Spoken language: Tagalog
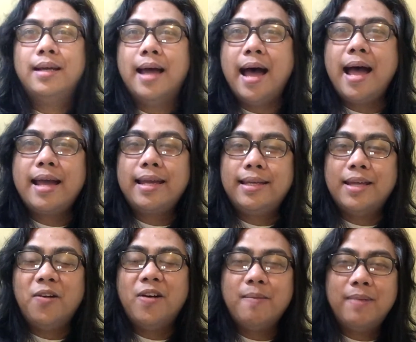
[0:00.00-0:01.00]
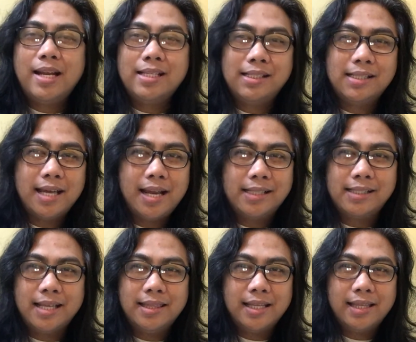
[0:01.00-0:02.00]
Hi! Ako nga pala si Serex
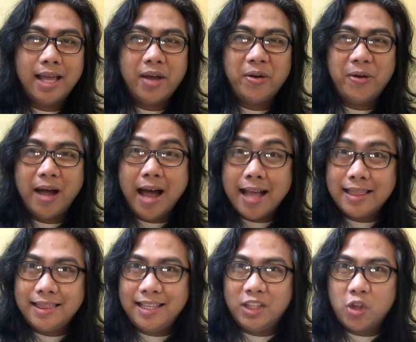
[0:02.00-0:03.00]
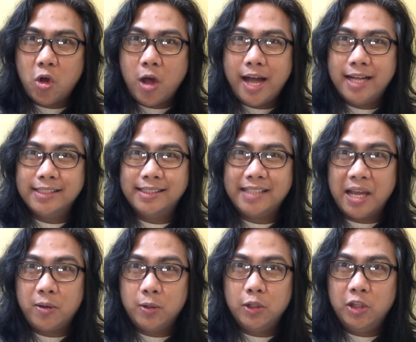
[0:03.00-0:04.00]
Cantatero at ito ang
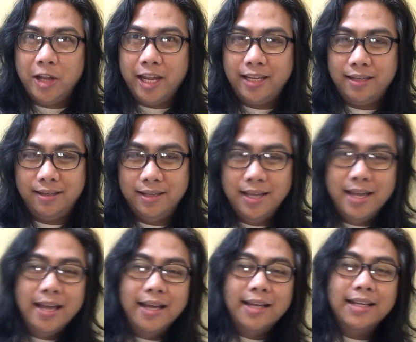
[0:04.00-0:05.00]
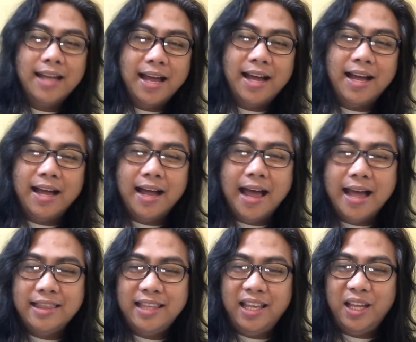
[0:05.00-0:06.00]
second day ng
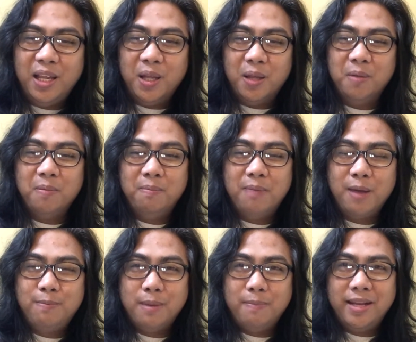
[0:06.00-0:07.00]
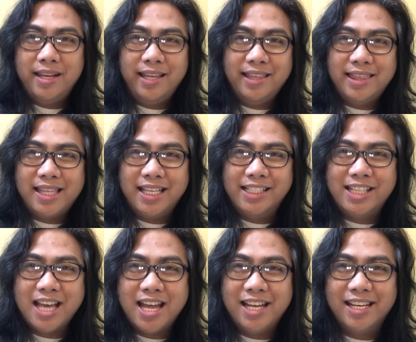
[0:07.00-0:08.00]
ating pagpapaliit ng
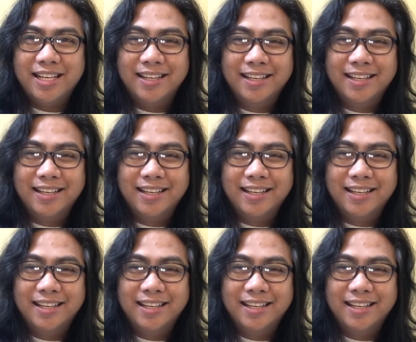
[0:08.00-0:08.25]
tiyan.